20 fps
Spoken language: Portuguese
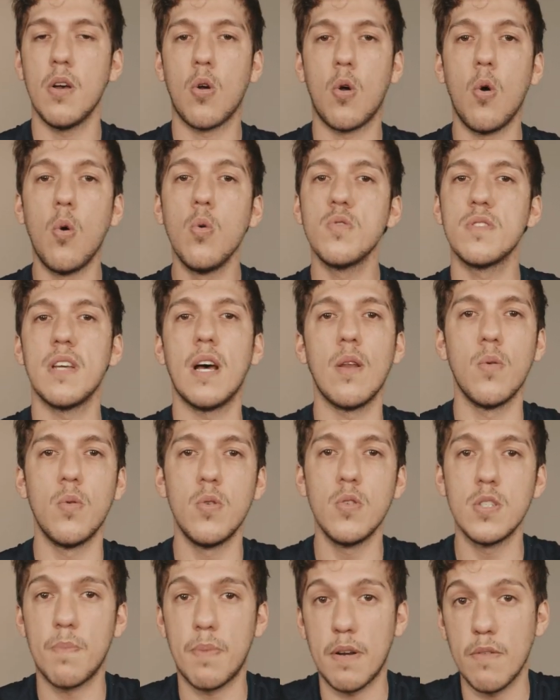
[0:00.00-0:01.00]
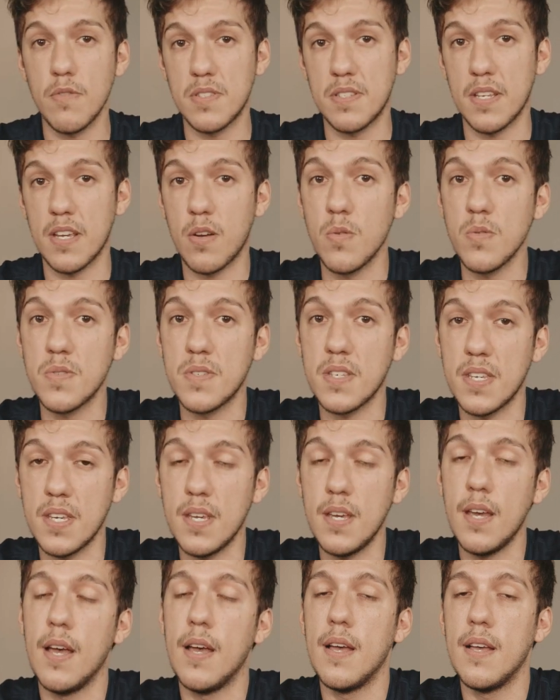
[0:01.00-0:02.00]
com os alunos para você
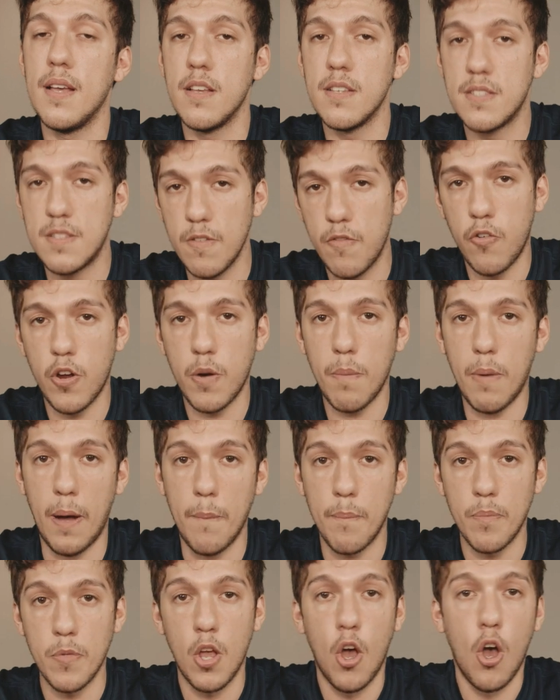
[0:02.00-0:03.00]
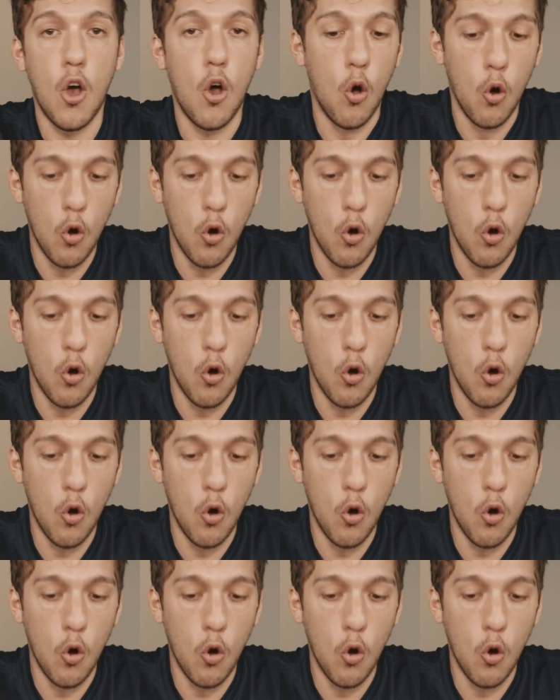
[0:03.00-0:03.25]
conseguir se formar.